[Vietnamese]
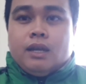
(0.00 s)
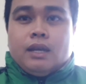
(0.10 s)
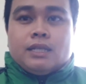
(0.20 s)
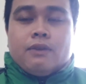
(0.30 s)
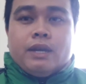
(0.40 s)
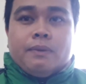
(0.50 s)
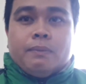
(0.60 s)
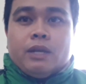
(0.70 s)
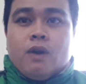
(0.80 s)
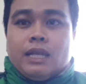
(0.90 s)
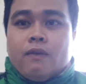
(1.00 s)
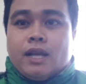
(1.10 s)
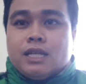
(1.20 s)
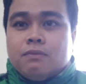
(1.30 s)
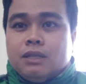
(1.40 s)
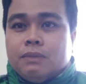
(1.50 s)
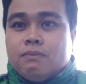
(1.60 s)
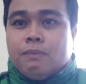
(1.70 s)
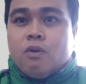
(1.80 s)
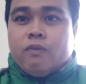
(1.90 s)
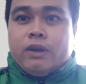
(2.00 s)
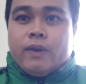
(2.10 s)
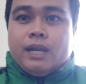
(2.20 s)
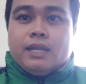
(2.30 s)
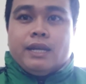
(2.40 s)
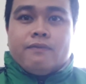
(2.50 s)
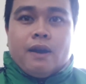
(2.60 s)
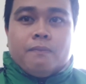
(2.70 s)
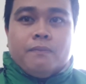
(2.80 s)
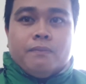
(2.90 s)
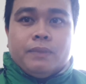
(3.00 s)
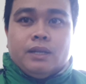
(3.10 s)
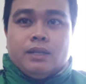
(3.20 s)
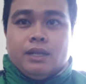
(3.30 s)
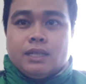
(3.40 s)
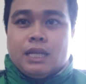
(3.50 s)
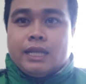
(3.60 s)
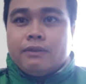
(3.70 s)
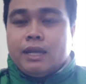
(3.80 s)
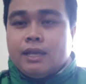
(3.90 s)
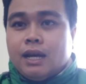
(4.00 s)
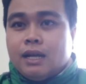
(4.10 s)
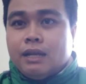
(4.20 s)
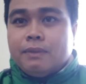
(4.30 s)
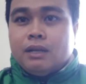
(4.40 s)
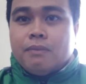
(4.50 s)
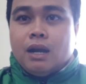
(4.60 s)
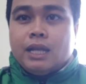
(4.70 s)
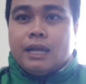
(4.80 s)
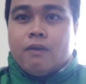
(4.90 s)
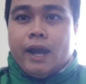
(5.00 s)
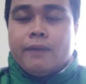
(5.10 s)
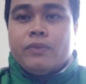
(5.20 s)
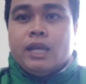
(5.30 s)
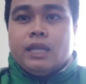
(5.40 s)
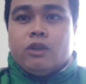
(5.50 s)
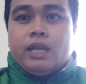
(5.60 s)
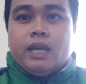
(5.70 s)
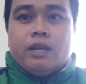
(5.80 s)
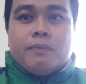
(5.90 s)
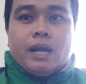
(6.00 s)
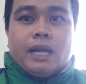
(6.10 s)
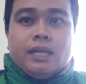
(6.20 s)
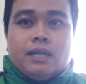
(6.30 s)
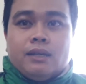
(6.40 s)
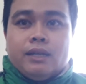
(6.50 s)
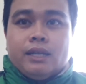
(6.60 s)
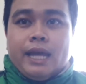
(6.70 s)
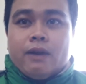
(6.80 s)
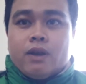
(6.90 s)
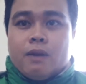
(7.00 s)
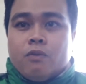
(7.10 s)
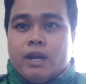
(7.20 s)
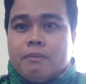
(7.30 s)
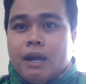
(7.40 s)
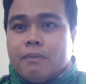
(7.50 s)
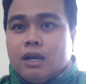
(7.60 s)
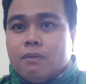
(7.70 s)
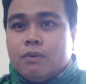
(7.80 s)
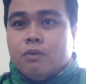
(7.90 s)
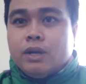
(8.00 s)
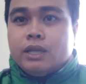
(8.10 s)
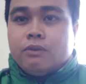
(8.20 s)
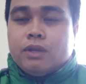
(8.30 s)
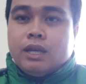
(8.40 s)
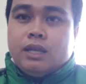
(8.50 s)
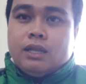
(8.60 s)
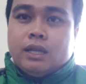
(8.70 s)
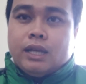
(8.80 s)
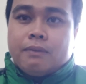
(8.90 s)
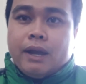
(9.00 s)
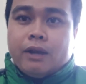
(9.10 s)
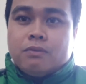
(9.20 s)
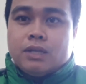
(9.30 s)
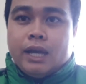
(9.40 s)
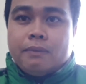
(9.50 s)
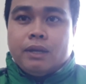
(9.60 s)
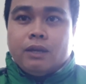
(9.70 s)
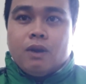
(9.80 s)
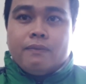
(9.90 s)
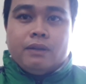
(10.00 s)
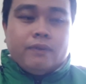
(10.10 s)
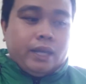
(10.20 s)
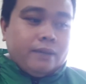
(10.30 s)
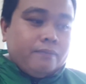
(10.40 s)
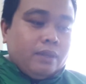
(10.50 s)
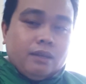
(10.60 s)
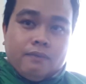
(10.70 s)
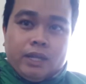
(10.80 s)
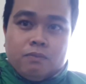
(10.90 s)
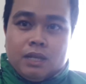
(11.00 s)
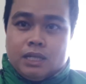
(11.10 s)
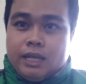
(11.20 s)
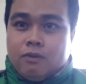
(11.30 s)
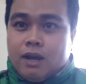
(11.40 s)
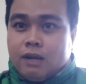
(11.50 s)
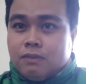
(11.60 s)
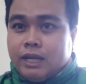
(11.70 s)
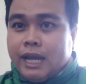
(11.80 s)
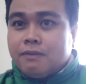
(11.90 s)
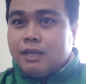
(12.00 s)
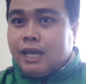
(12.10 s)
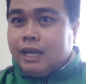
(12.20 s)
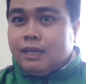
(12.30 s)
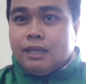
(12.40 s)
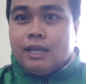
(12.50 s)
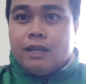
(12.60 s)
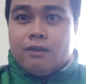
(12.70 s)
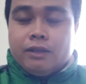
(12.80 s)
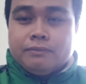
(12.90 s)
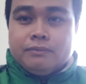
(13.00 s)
sau khi mà bị khóa tài khoản xong thì mình bắt buộc phải quay lên văn phòng mình à, xách theo giấy tờ để mình mở lại tài khoản tuy nhiên nếu mà cái thời gian hoạt động của các bạn mà không đủ cái tiêu chí thì các bạn cũng sẽ bị khóa vĩnh viễn và chúng ta sẽ đi qua công ty khác chúng ta chạy chỉ thế thôi